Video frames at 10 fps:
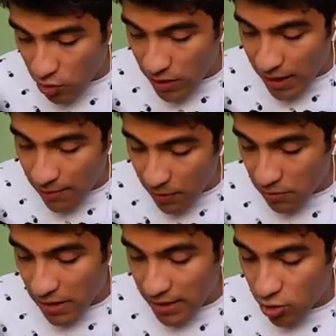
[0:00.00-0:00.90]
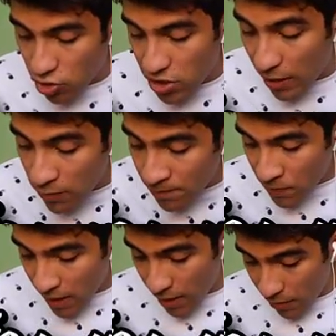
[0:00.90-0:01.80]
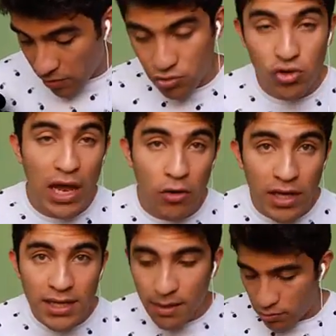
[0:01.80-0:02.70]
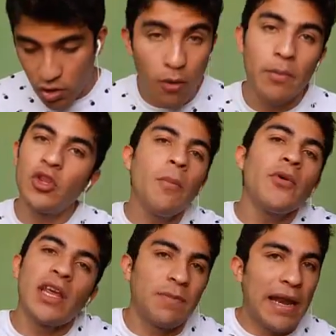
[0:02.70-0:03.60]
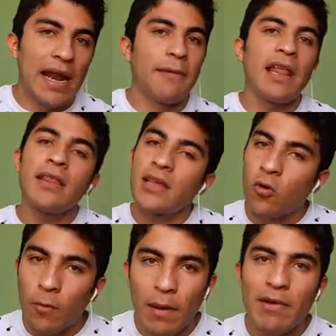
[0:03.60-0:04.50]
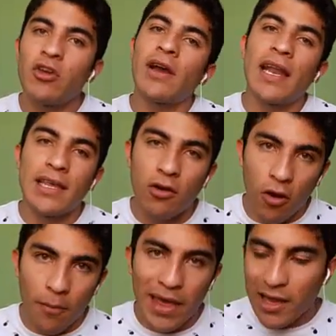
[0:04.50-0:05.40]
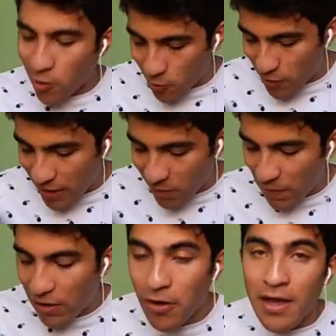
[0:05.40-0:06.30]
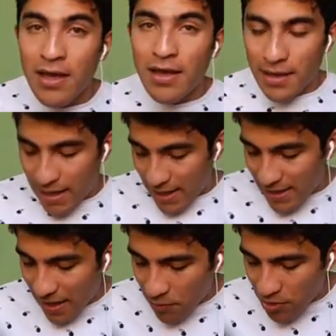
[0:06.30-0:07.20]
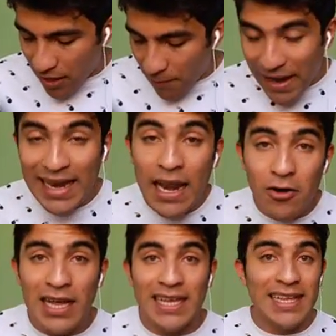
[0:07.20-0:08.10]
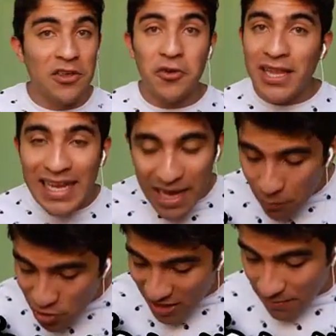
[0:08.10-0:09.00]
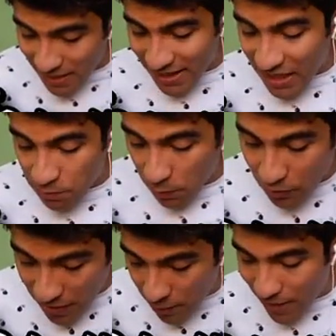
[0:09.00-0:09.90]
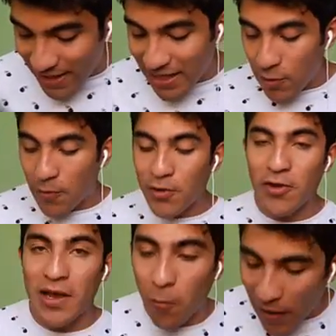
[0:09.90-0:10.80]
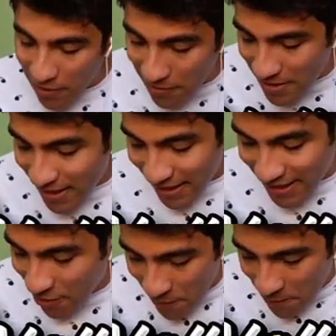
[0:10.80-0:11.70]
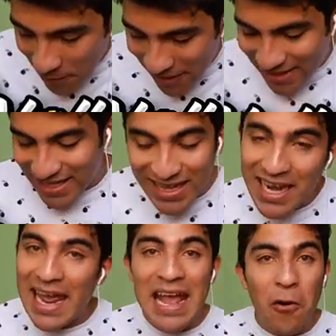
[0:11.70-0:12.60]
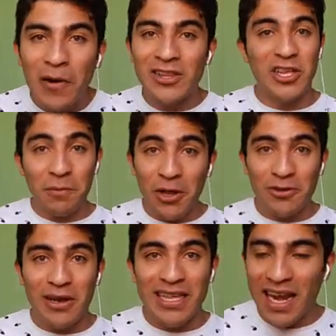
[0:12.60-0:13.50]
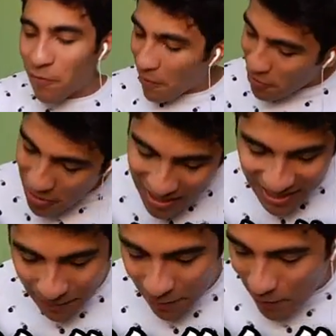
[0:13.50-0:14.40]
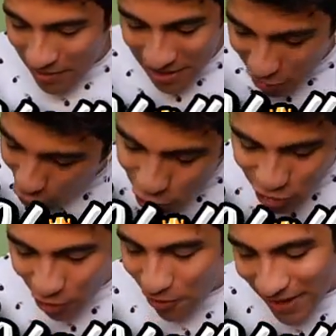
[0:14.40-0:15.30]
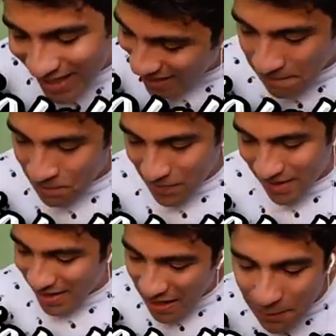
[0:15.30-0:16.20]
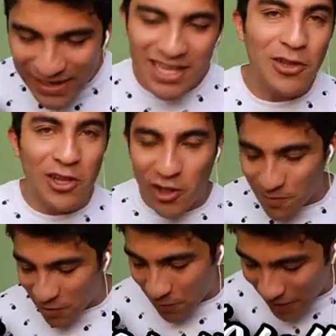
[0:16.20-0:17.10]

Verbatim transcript: estos de, bueno, de touchdown, que bueno, yo ya lo hice, no, no podía esperar. La verdad, discúlpenme, yo quería hacerlo en compañía de todos ustedes, pero digamos que me ganaron las ansias. Yo ya tenía muchísimas ganas por poder jugar este nuevo modo de juego y no me pude resistir. En cuanto se pudo actualizar el juego, yo ya estaba jugando ahí con todo, ahí repartiendo a todos mis